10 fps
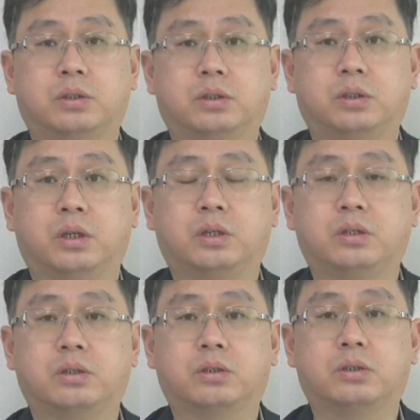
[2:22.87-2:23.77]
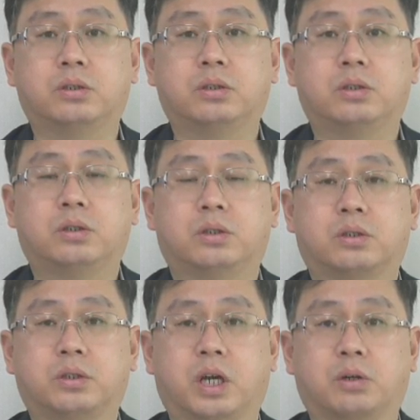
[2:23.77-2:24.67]
예를 들어
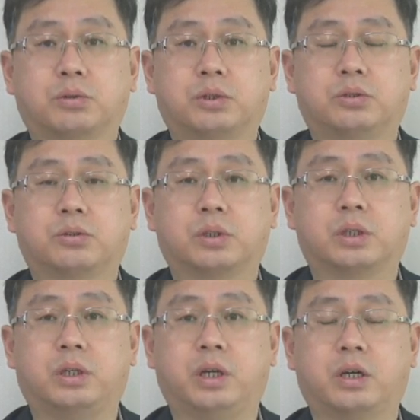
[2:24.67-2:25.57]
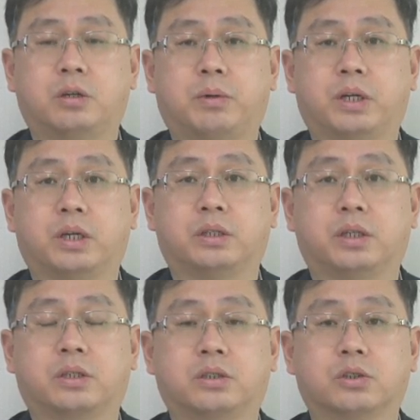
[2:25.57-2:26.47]
어떤 야구선수가 기량을 발휘할
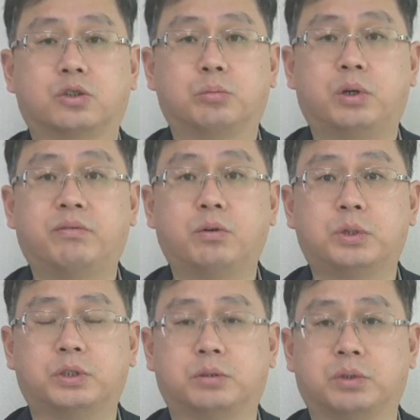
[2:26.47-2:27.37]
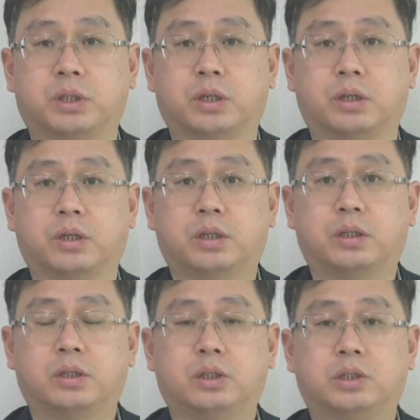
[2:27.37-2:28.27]
때 그것도 퍼포먼스입니다.
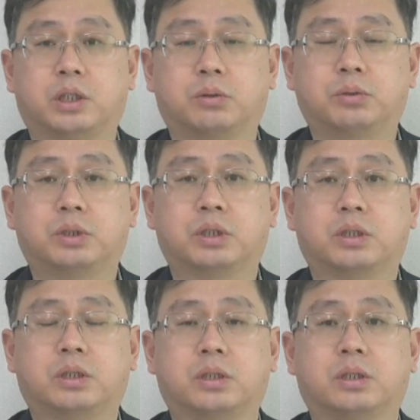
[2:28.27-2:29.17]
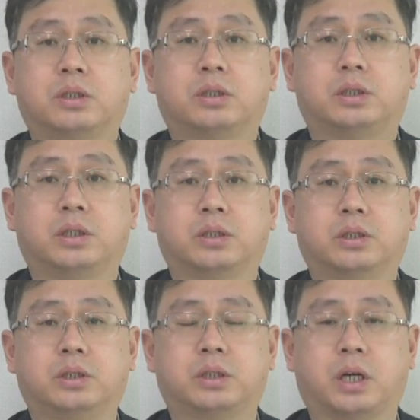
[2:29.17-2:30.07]
자동차가
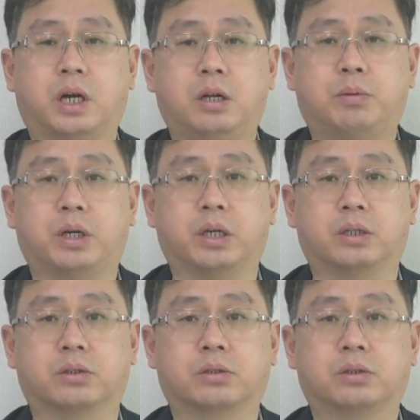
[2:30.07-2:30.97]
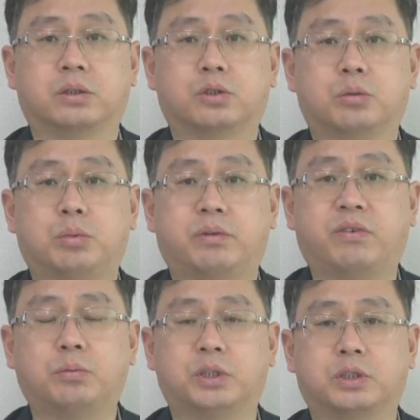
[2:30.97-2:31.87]
기능을 잘 발휘하는 것 그것도
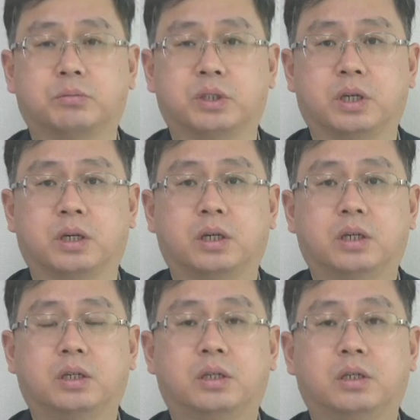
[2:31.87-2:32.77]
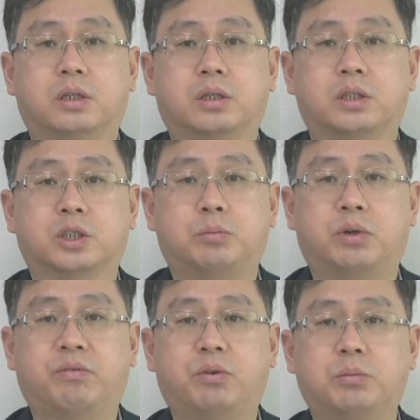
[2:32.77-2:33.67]
퍼포먼스입니다. 그래서
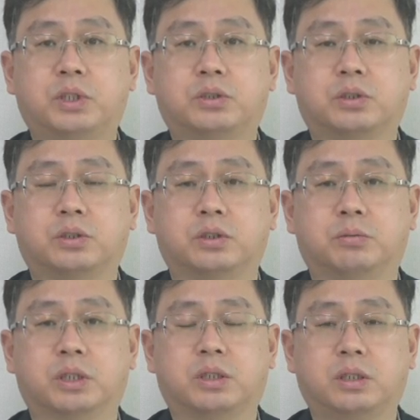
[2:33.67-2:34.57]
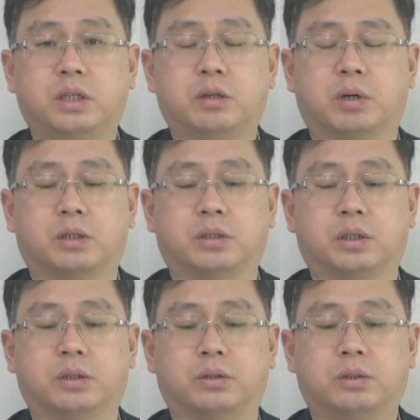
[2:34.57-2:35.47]
퍼포먼스는 의미가 상당히
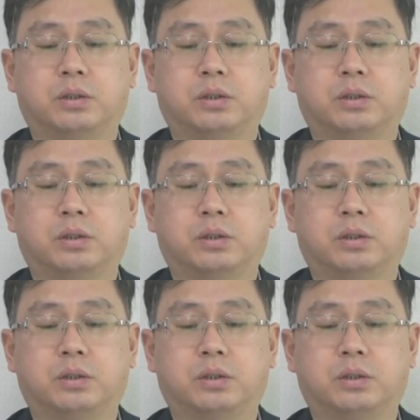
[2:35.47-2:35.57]
많은데요.